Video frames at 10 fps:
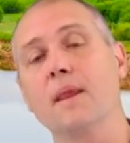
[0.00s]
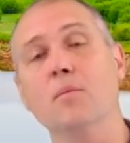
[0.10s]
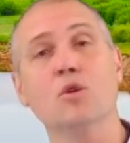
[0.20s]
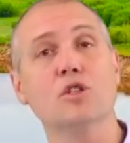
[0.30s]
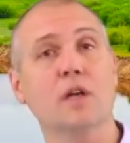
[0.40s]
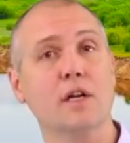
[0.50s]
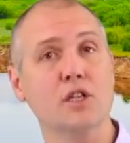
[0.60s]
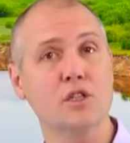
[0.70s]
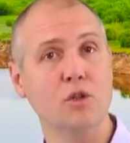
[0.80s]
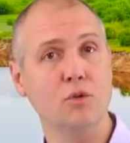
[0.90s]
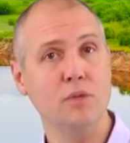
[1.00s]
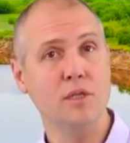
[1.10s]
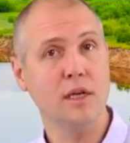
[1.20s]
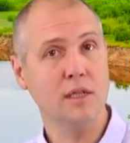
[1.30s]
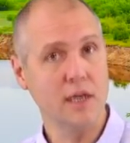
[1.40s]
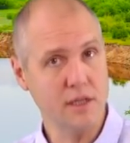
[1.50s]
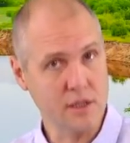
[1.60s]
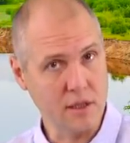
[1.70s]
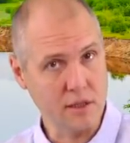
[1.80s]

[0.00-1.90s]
Можно, конечно, любить и английский